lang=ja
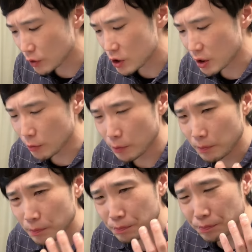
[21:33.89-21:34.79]
で、しか
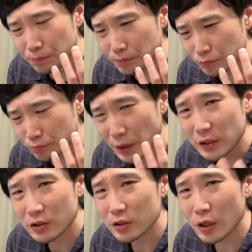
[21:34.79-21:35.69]
も、
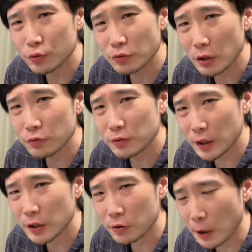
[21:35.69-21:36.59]
バンズがふわふ
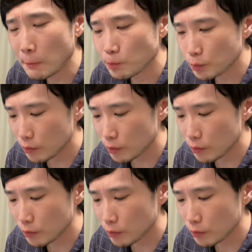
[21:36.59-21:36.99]
わなのね。